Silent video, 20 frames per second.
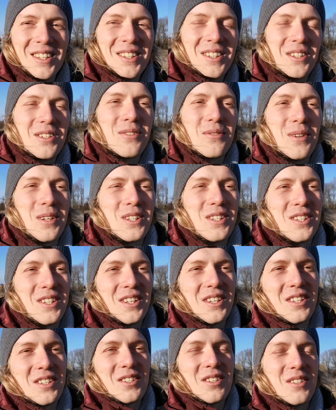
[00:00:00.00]
niż
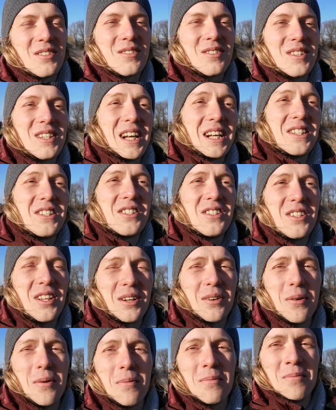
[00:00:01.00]
właśnie tracić
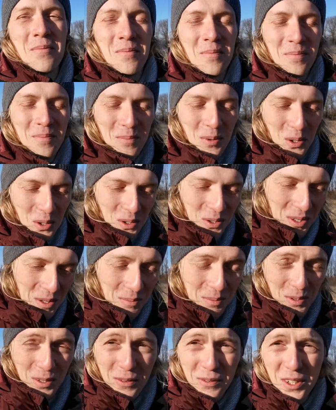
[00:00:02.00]
taką
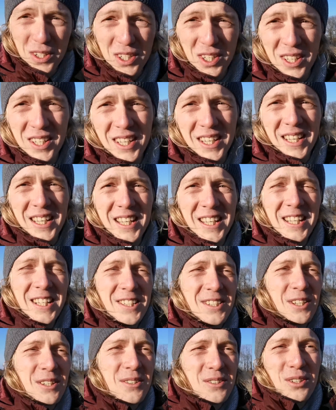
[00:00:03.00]
pogodę, bo nie masz...
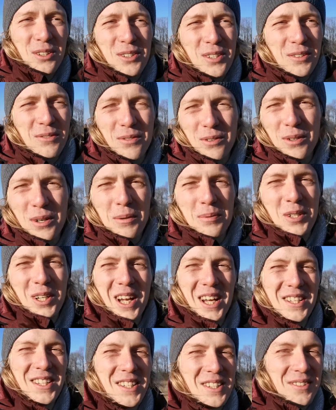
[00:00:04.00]
Co, co chcę w ogóle
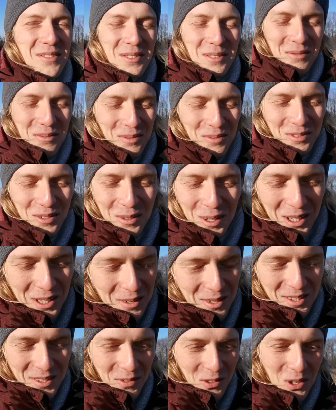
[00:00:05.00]
przekazać w tym, w tym
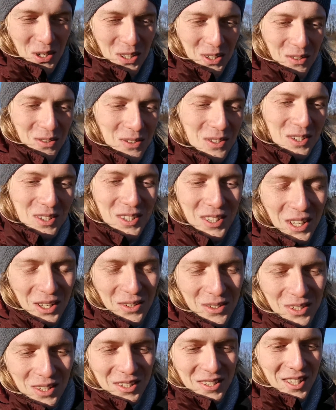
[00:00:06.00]
jaki jest w ogóle tego
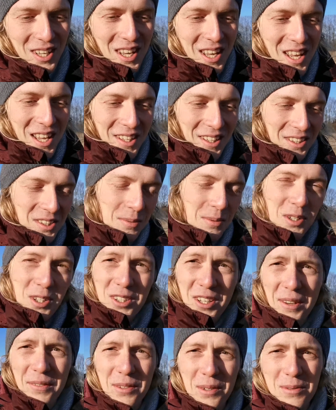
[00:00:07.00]
wszystkiego sens? Tak sobie
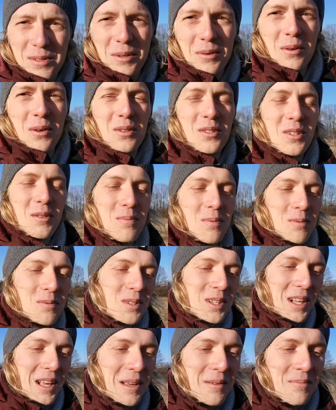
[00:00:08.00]
siedziałem w tym samochodzie i
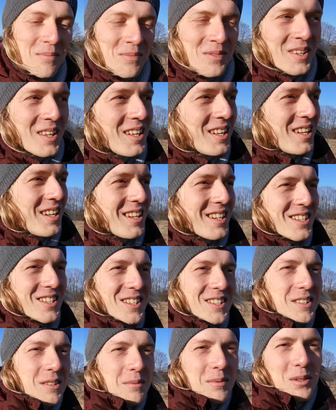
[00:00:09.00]
pomyślałem,
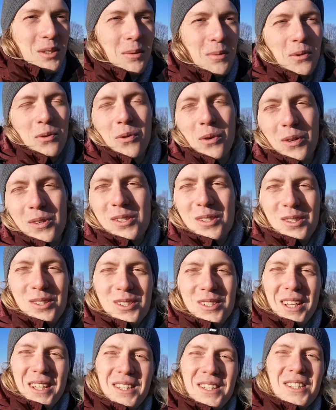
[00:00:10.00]
że gdyby to był
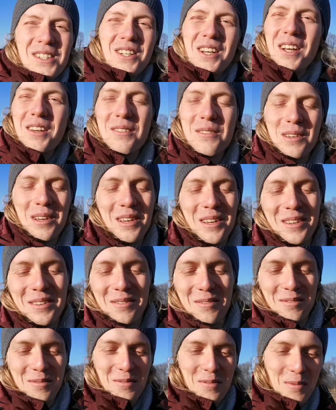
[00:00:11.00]
ostatni dzień
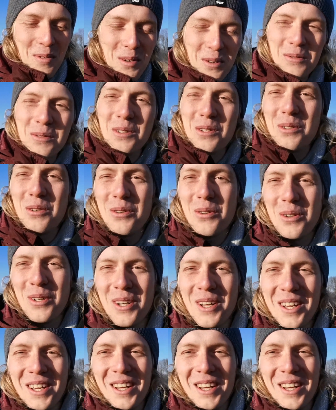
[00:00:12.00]
w moim życiu,